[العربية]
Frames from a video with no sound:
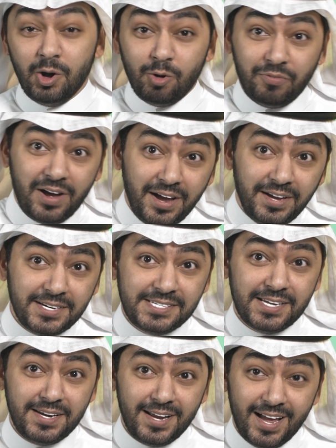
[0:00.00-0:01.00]
وفي آخر
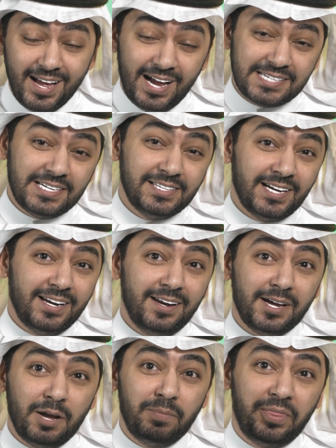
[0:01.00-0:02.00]
السنة حصلت على
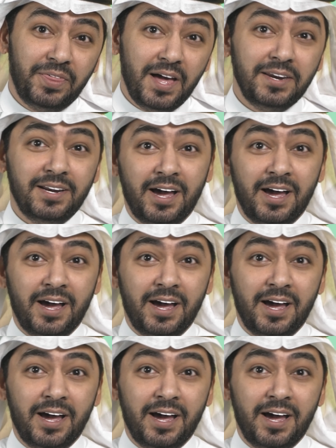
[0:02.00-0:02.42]
لقب ثاني